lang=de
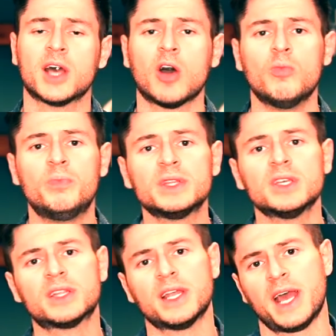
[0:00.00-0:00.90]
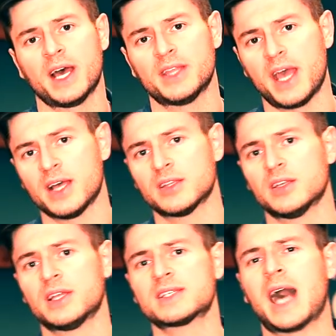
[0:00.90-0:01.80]
Darum bittet den Herrn der
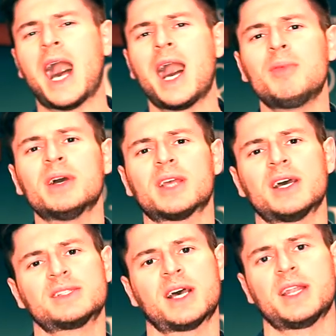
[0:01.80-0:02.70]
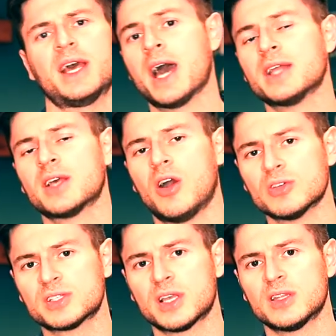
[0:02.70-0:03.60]
Ernte, dass er Arbeiter in seine Ernte
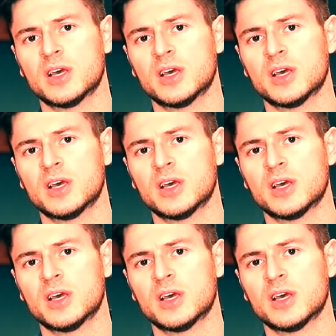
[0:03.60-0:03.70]
aussendet.